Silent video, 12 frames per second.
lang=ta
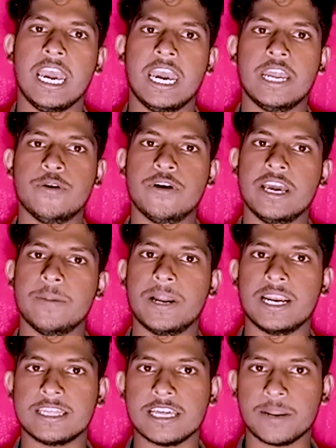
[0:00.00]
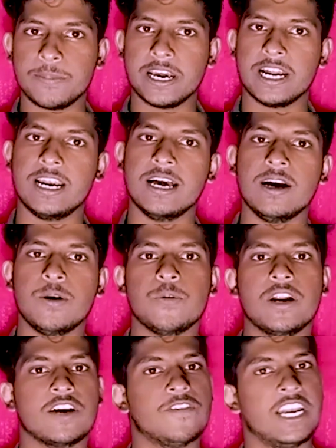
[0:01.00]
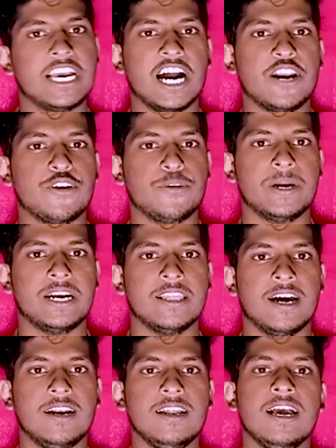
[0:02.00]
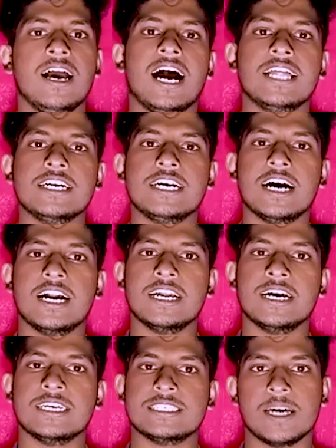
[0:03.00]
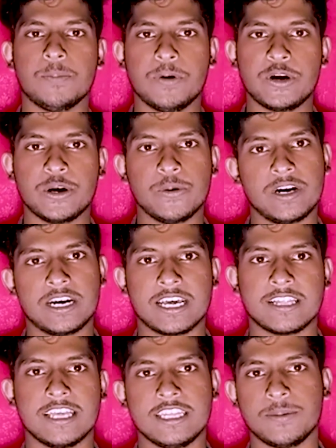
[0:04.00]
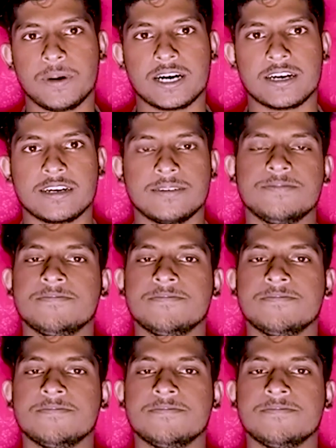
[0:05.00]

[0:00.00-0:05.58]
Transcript: என்னுடைய பல திறமைகளை உங்களுக்கு என்று தான் அதுக்கான சப்போர்ட்டை உங்கள்கிட்ட இருந்து எதிர்பார்க்குறேன்